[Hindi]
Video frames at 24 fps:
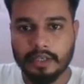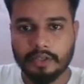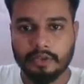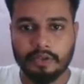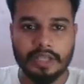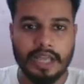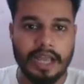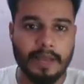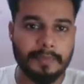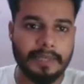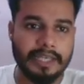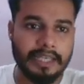तो
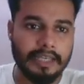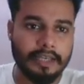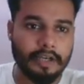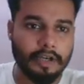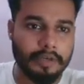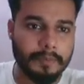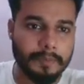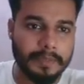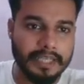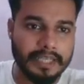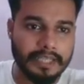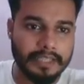यहाँ पे ए
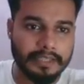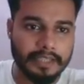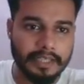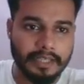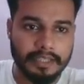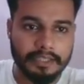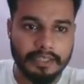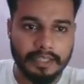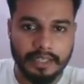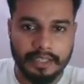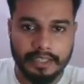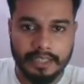और बी कितना
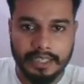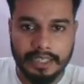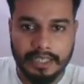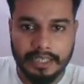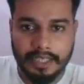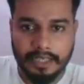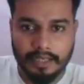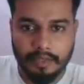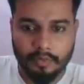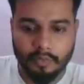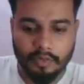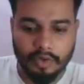कितना अर्निंग कर
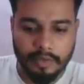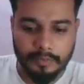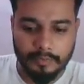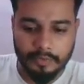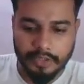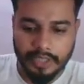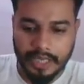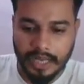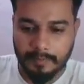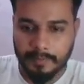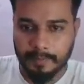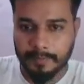रहे हैं वो हम
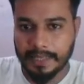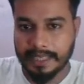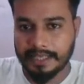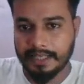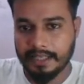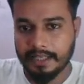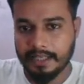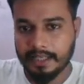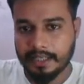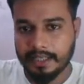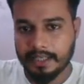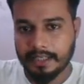लोग यहाँ पे पहले
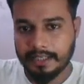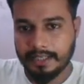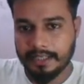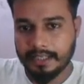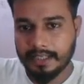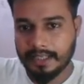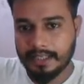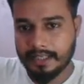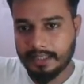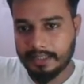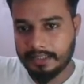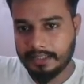
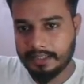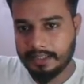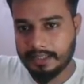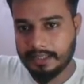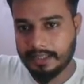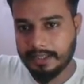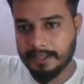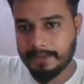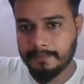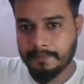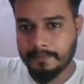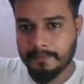निकाल लेते हैं ठीक है